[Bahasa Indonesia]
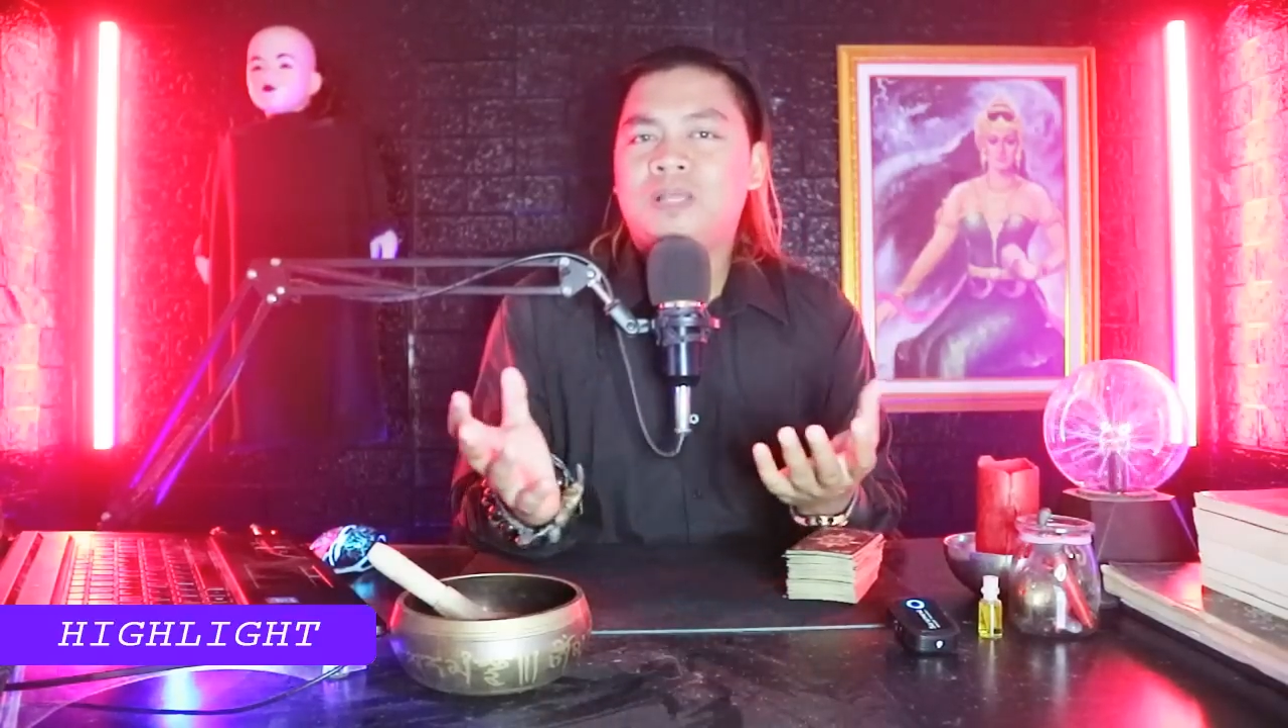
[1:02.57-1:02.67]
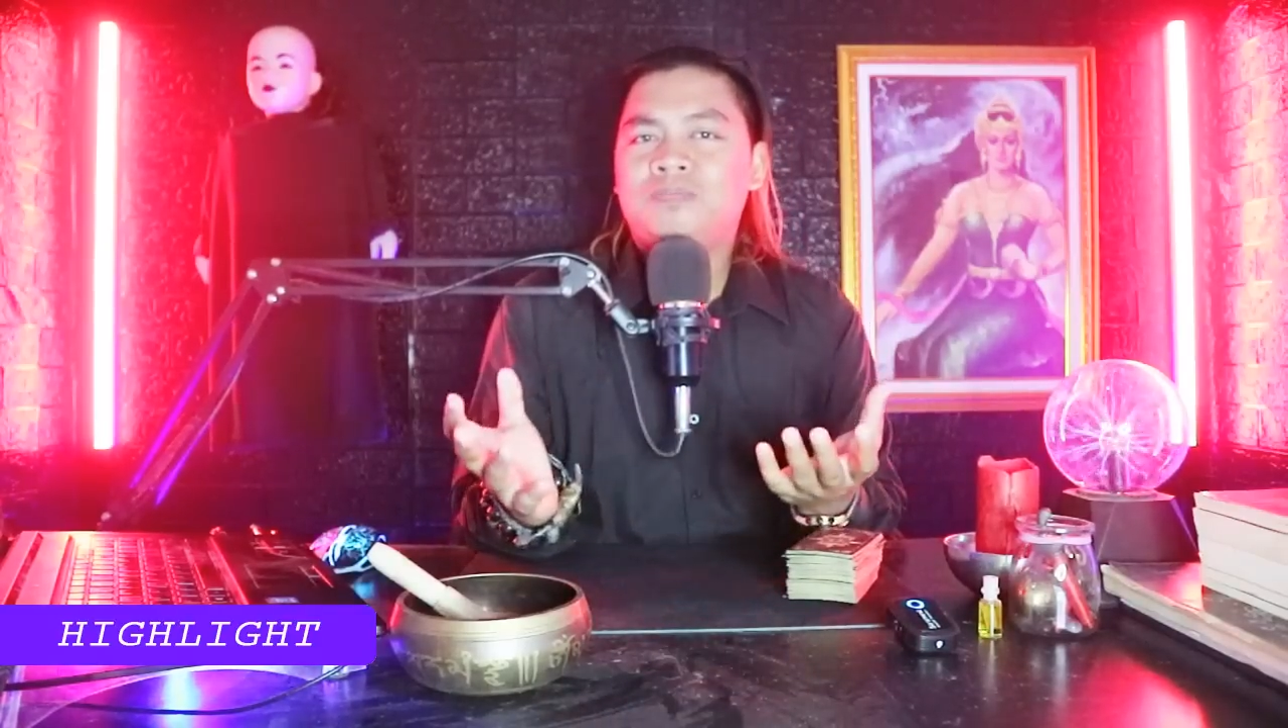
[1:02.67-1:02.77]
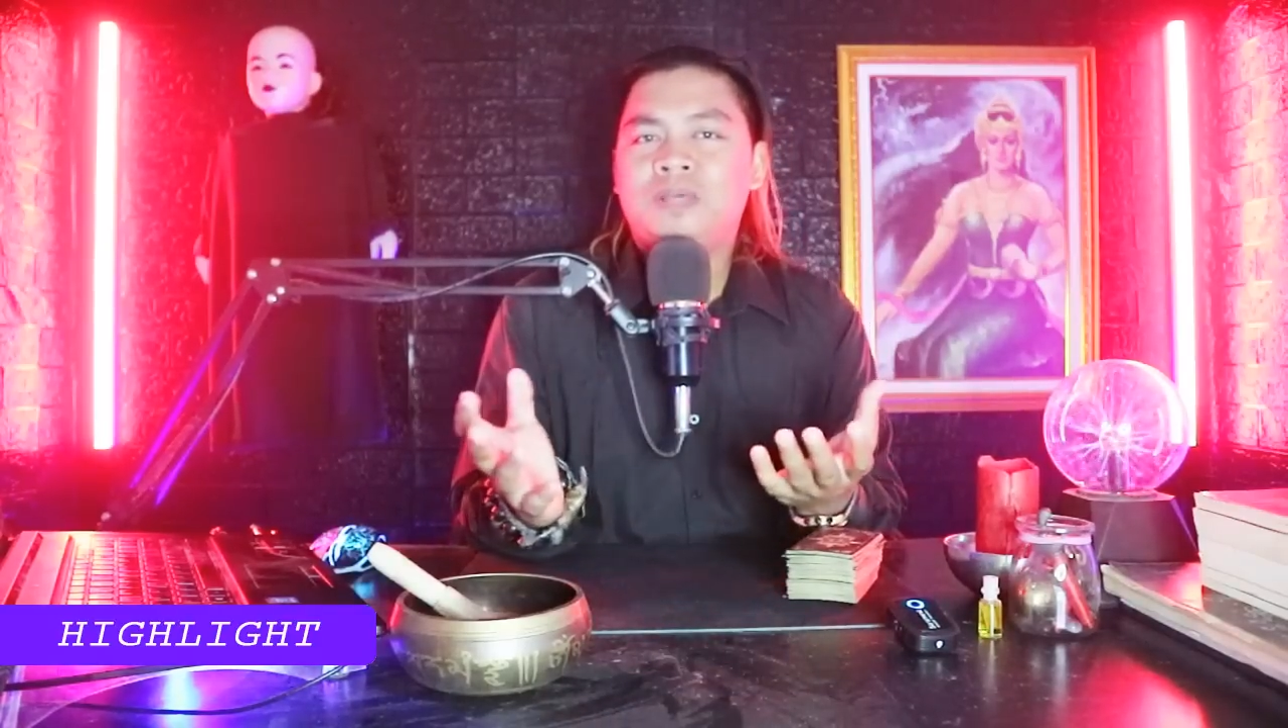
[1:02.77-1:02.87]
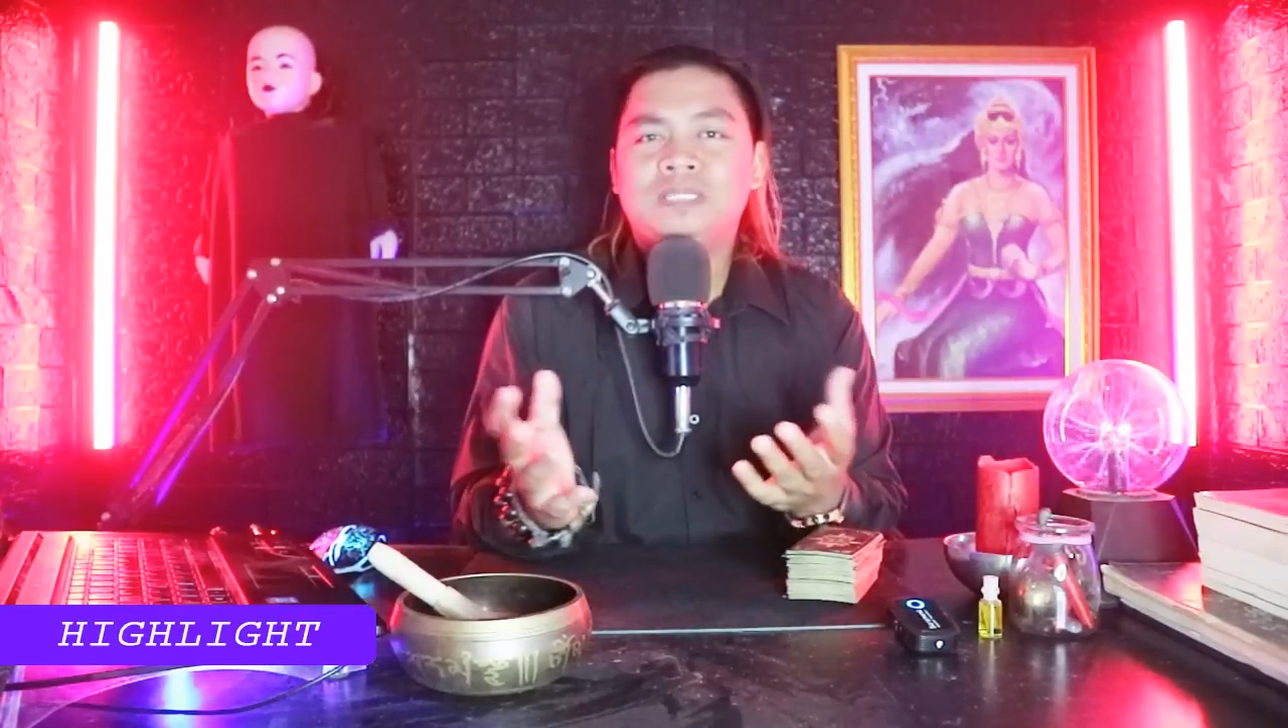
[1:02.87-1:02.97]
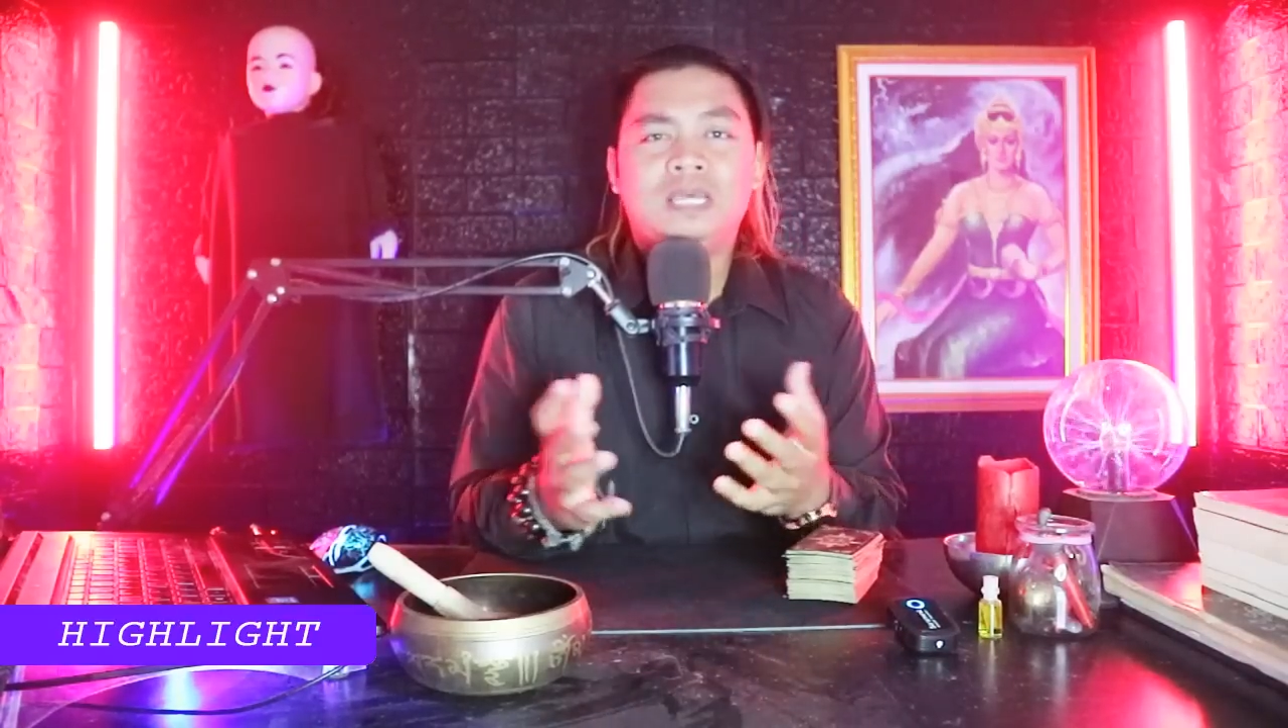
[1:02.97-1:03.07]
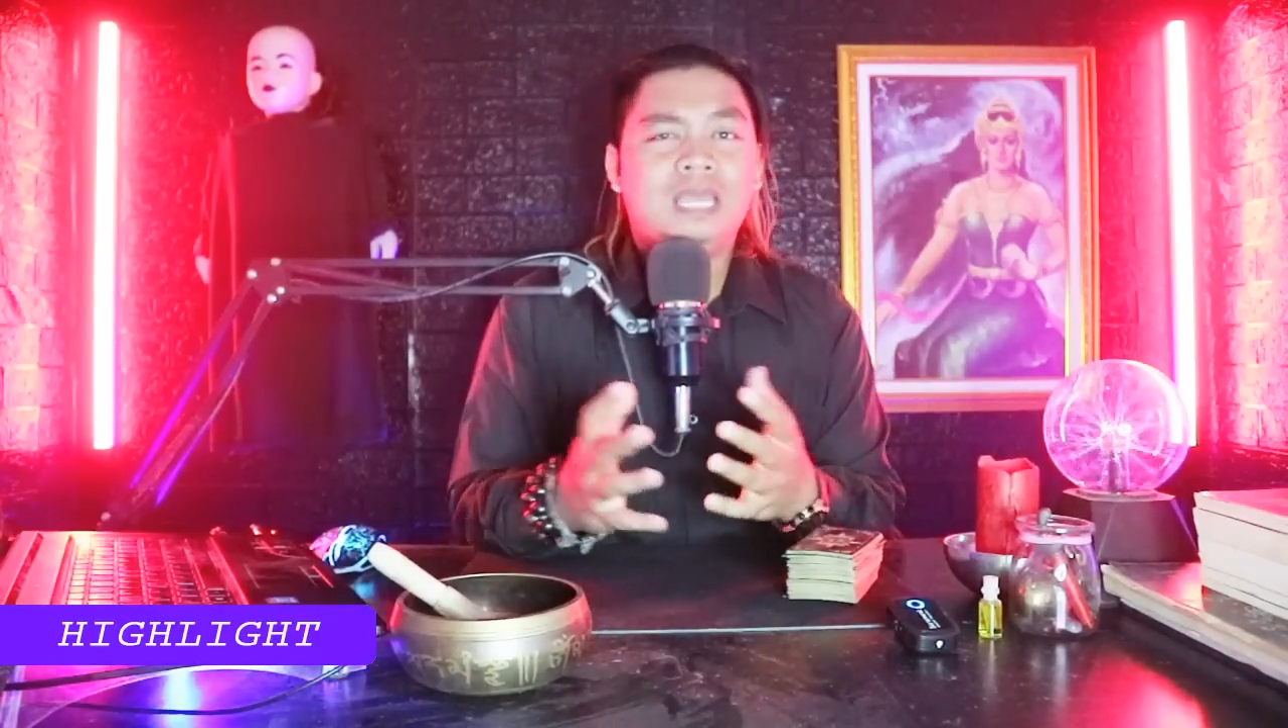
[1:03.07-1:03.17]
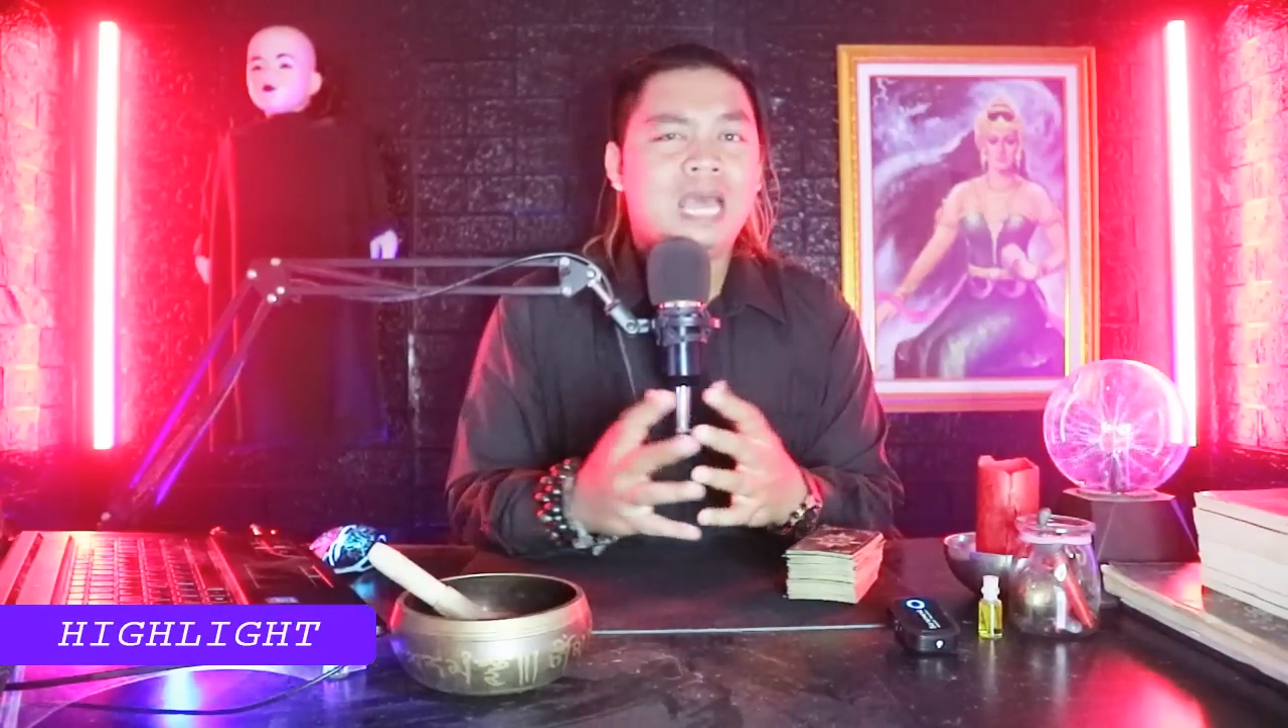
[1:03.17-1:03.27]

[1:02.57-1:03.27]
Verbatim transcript: fans-fansnya